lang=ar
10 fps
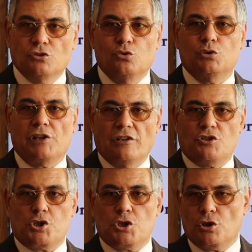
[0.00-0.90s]
to
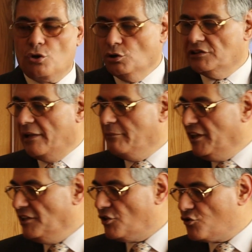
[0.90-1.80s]
touch
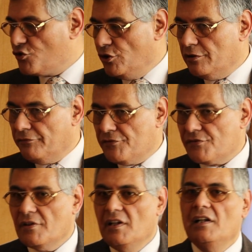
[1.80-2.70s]
contaminated surface
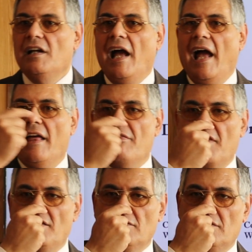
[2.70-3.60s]
and
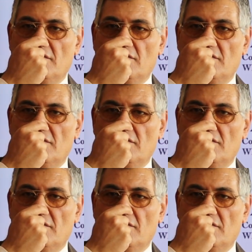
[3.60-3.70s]
then